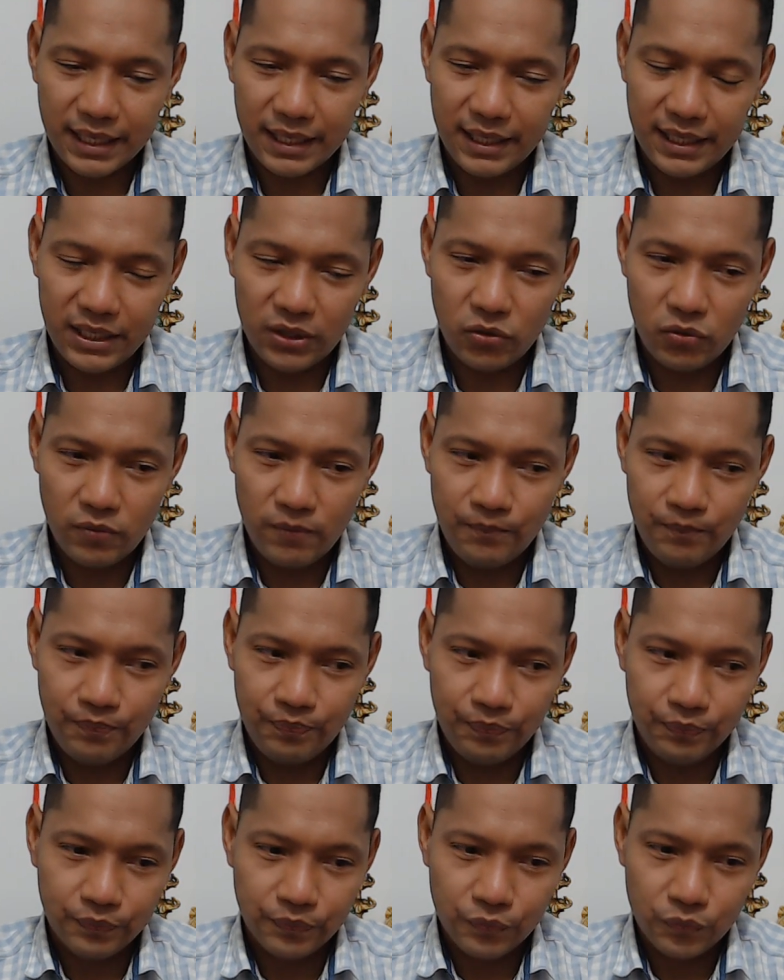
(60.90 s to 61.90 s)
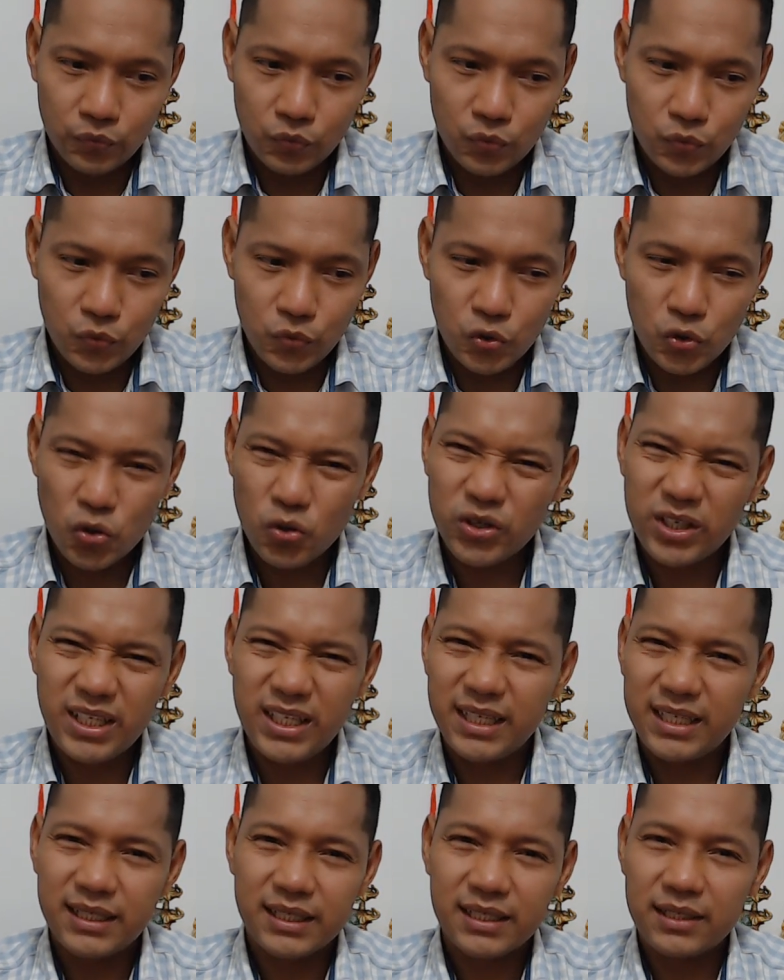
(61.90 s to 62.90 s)
Leo. No
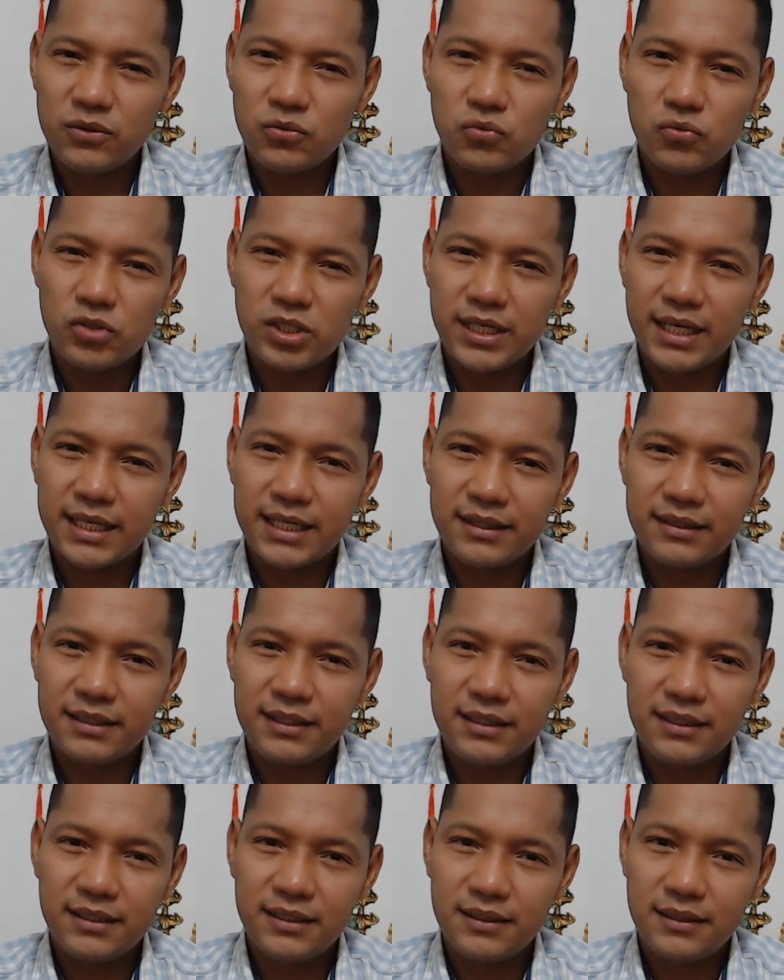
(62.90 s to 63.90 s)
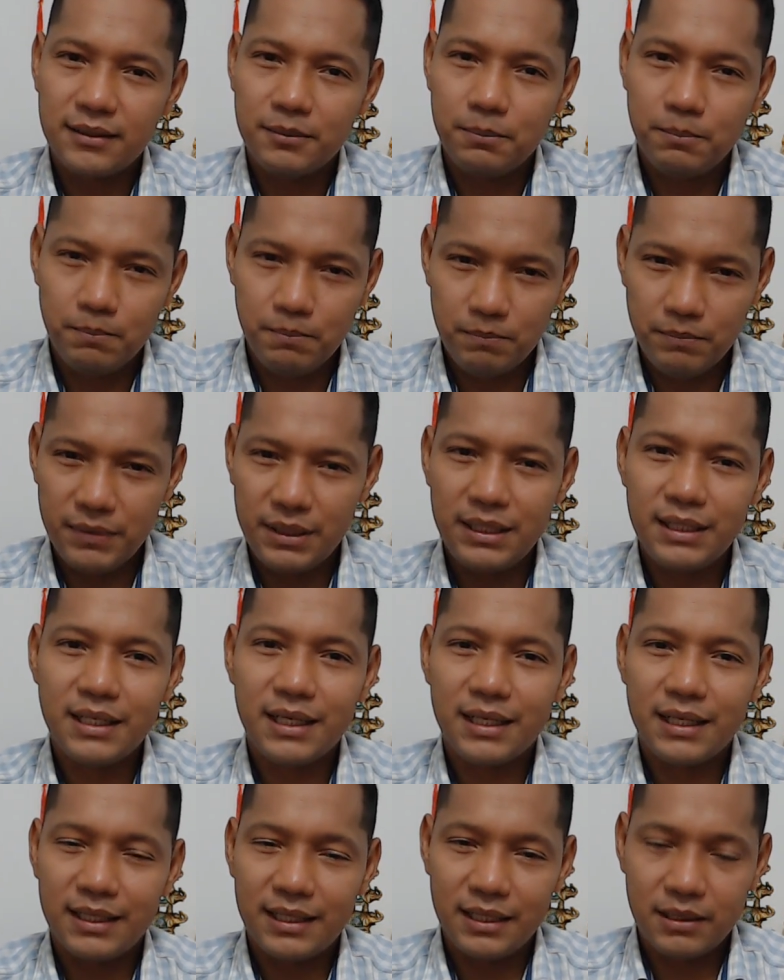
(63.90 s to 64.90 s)
quiere renunciar a ti.
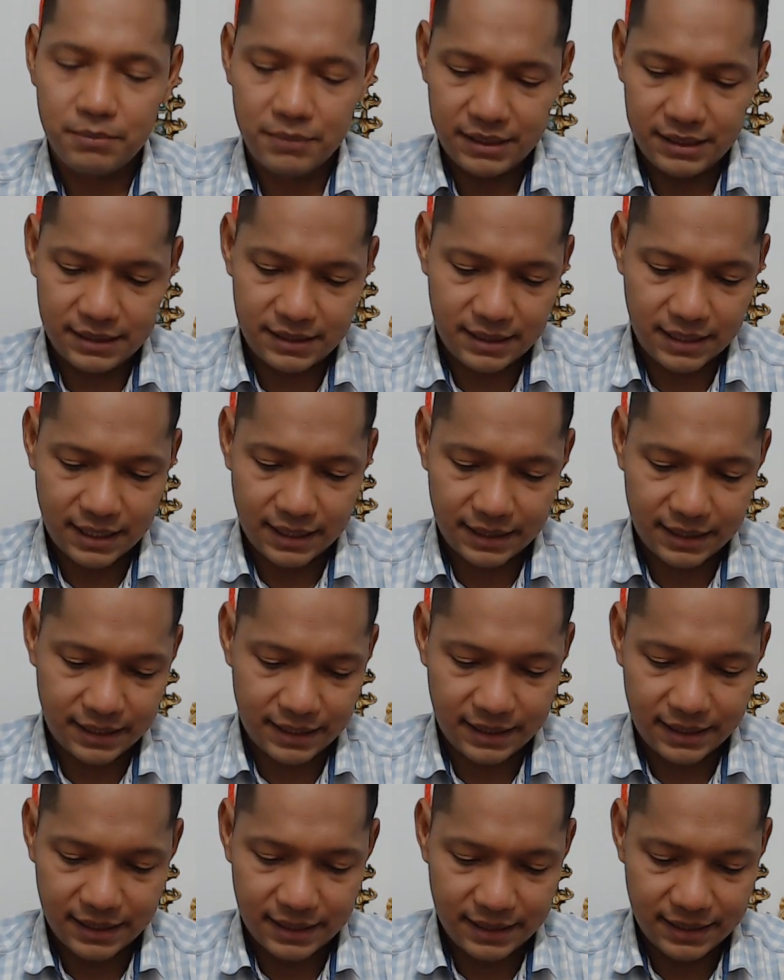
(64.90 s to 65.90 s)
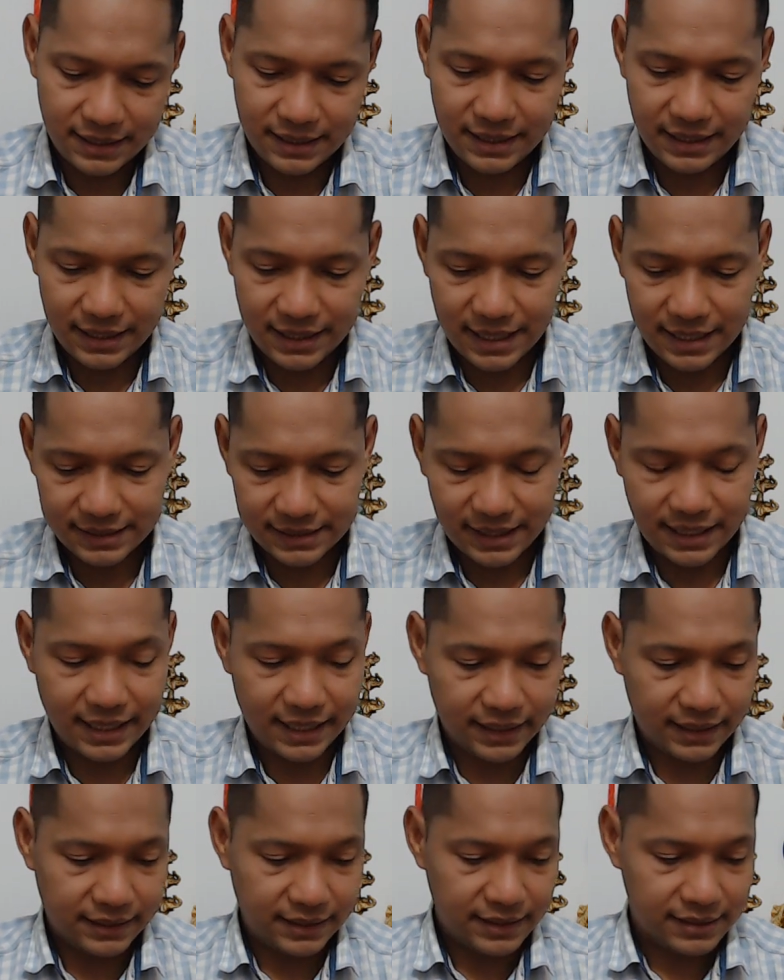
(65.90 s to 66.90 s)
Mira el mensaje de las
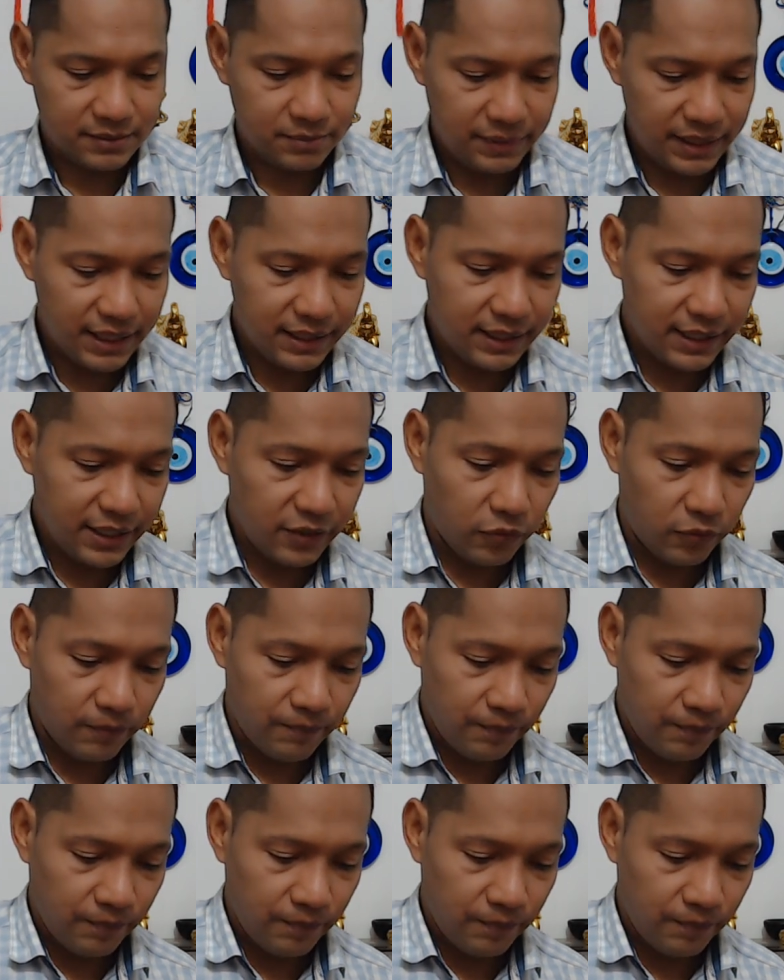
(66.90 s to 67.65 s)
cartas. Bien, Leo.